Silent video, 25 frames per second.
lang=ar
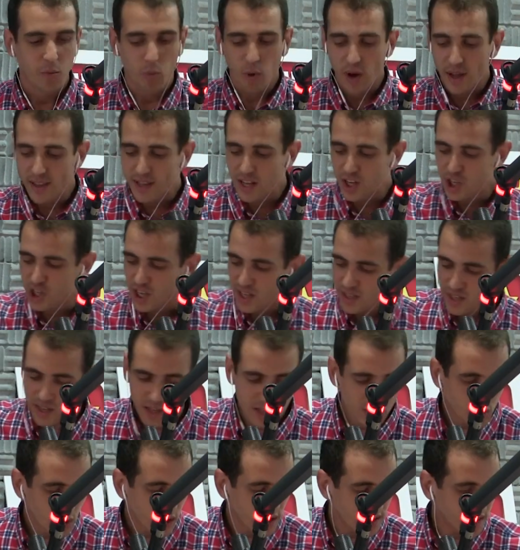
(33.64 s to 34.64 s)
وهذا
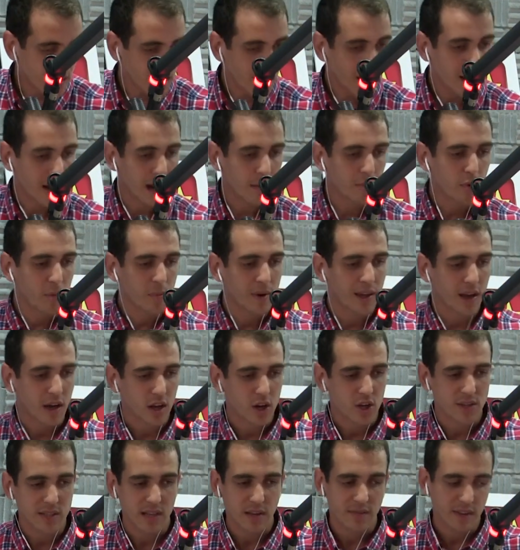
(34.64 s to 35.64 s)
الجديد وهذا الالبوم اللي
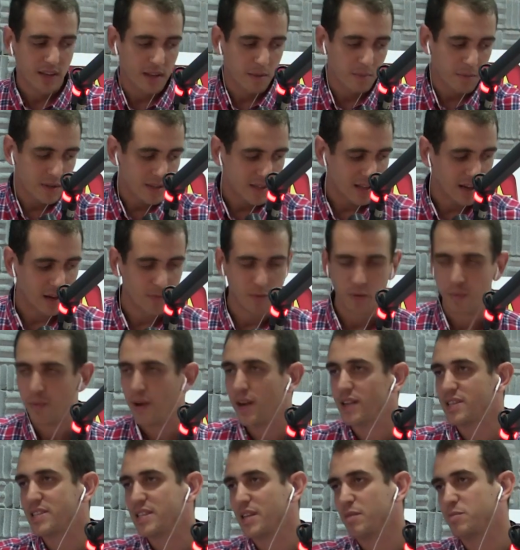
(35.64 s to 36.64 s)
خرج صافي كملتي الالبوم
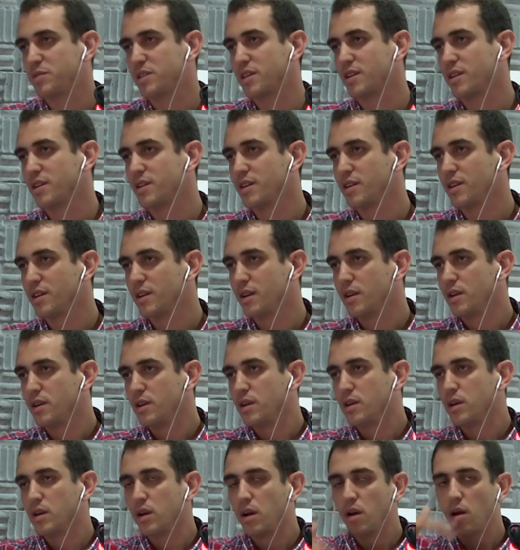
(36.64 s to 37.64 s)
على سمعتك آه. اه
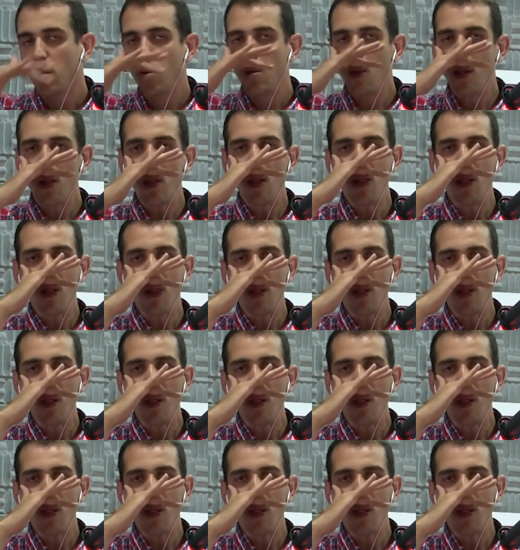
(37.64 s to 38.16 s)
لا لا